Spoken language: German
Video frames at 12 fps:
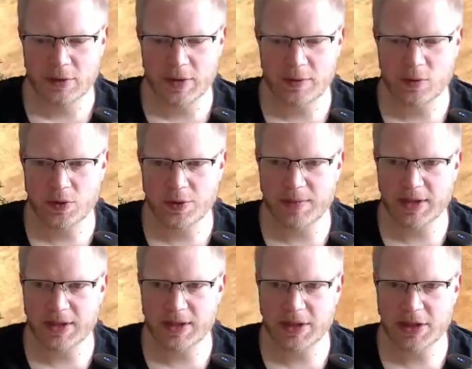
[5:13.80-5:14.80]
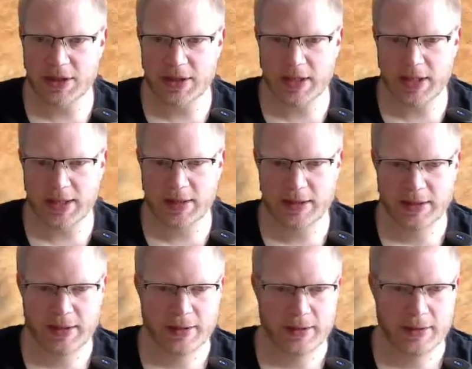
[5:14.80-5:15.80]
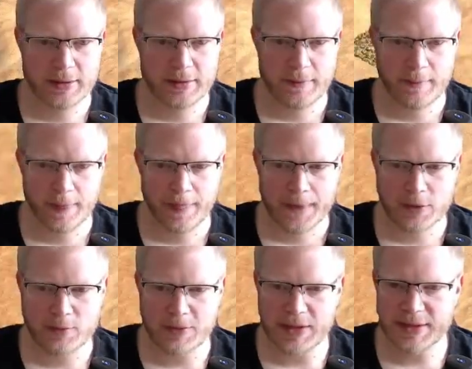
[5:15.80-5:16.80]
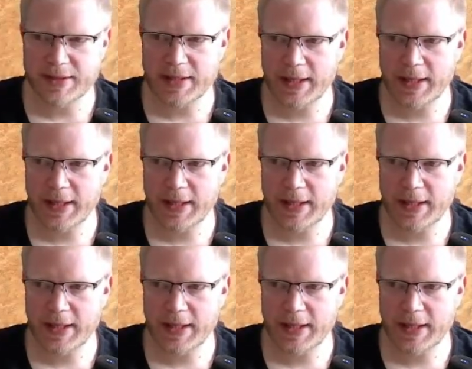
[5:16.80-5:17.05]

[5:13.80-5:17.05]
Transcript: wir eben kurz bei Treach hinten nach. Schmiede ist